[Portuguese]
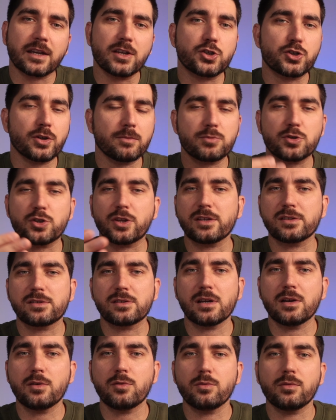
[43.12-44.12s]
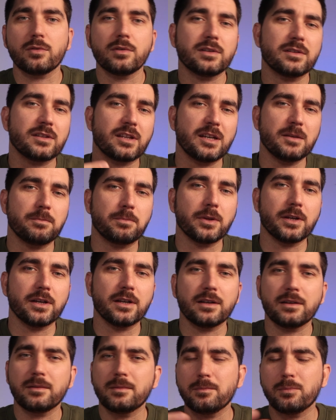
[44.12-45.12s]
quem chame extensão
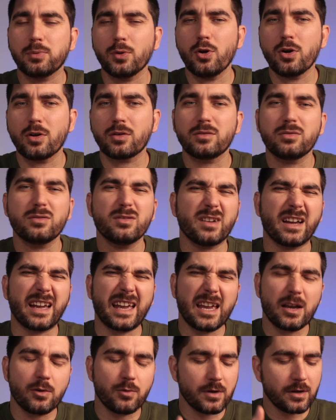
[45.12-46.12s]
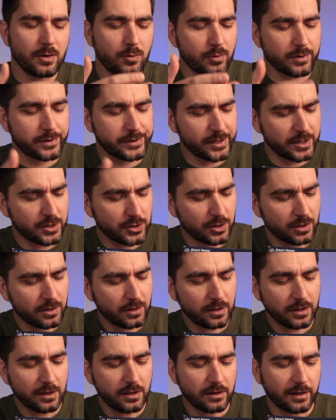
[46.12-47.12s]
tripla, bloco, régua, o que seja,
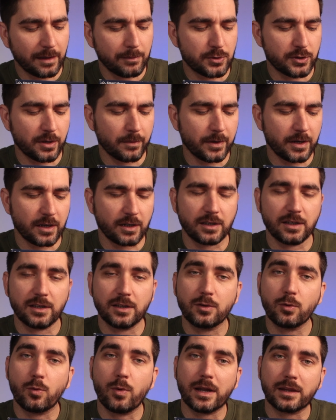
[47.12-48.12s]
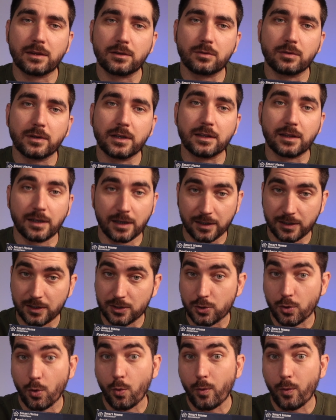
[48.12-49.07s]
e temos também aqui quatro entradas